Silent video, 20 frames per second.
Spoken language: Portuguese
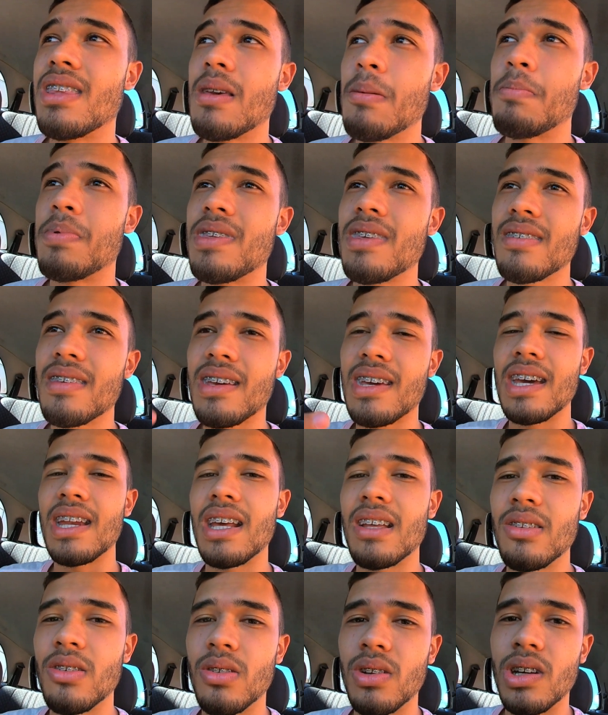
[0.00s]
e, você precisa,
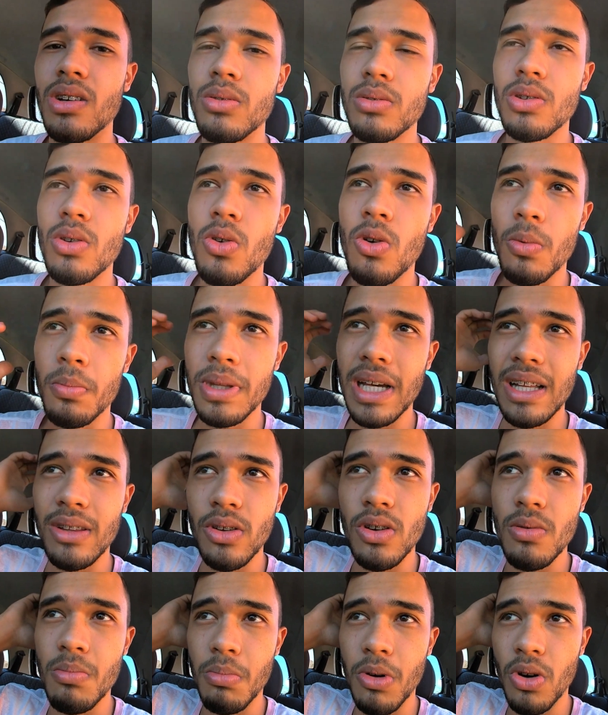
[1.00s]
querendo ou não, ter um
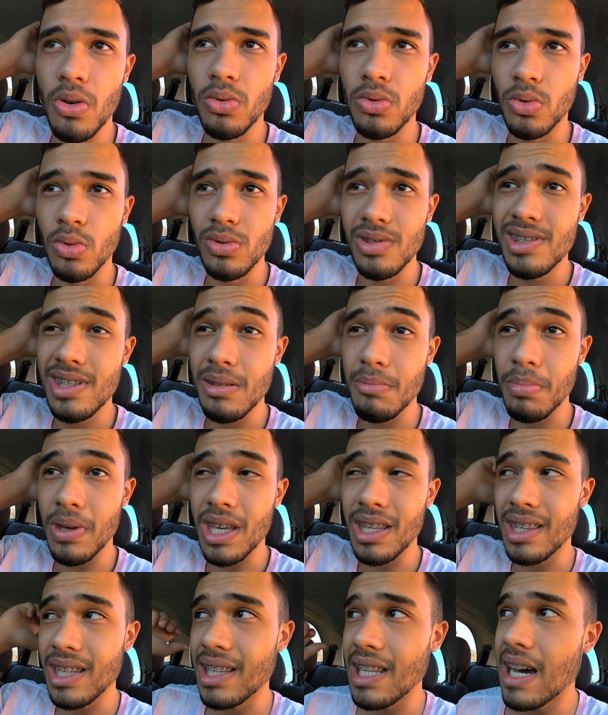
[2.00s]
computador bom, de um
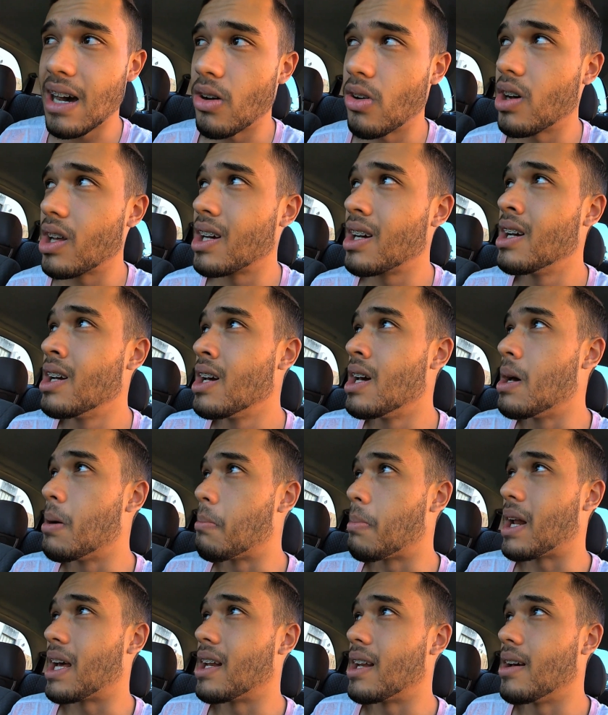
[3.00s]
desempenho até da hora,
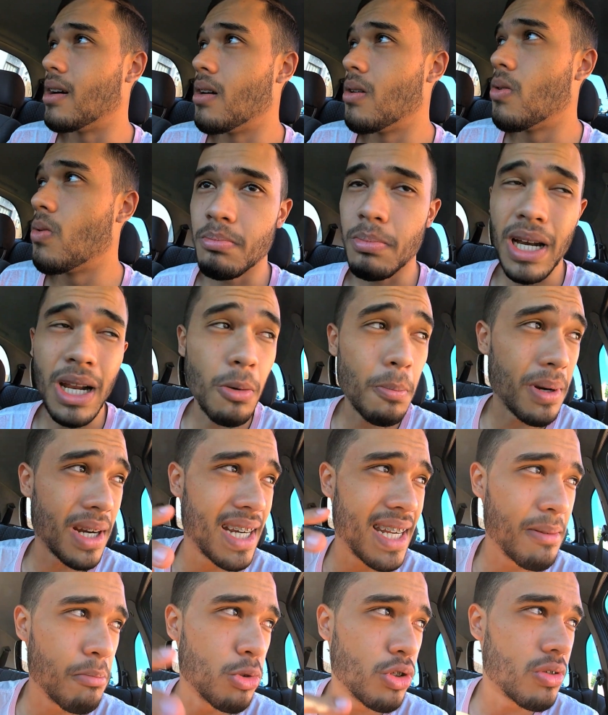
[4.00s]
para não, pra não
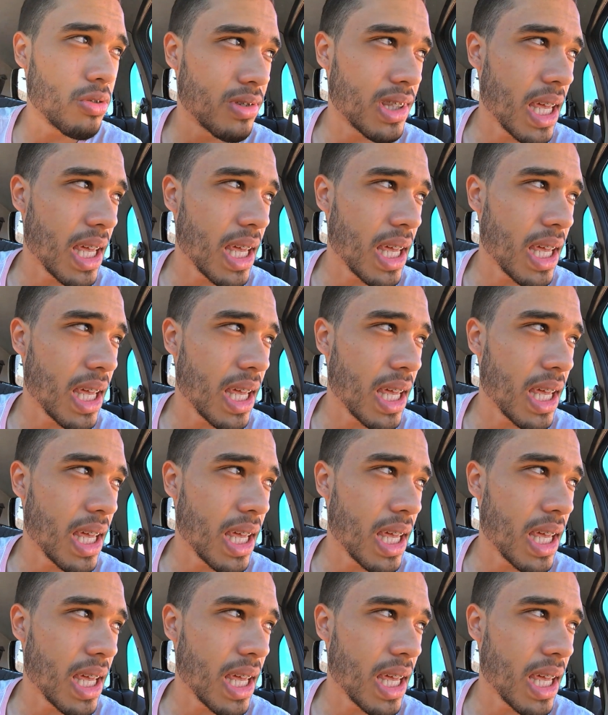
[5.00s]
perder muito